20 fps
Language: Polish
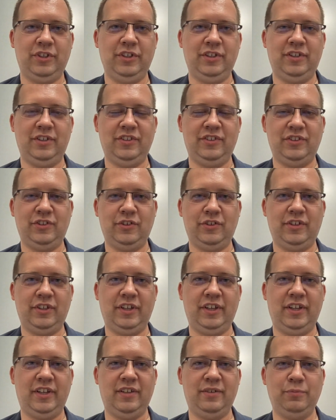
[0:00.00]

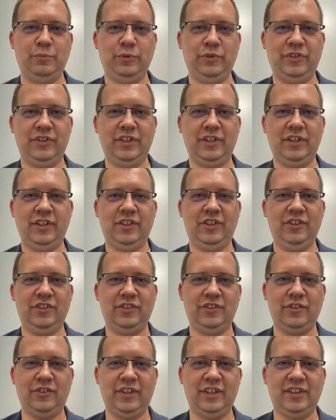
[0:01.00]
historię muzyki,
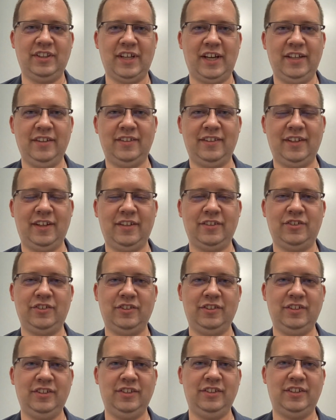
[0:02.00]
historię tańca,
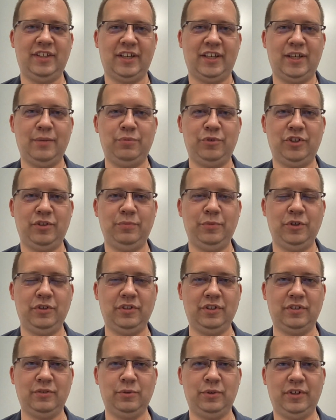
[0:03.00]
czyli takie przedmioty,
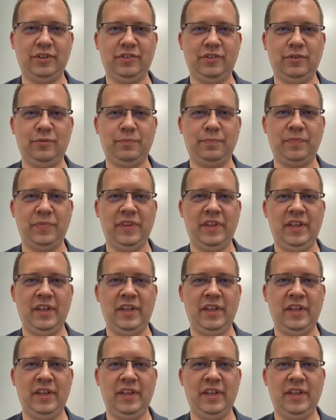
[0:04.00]
które są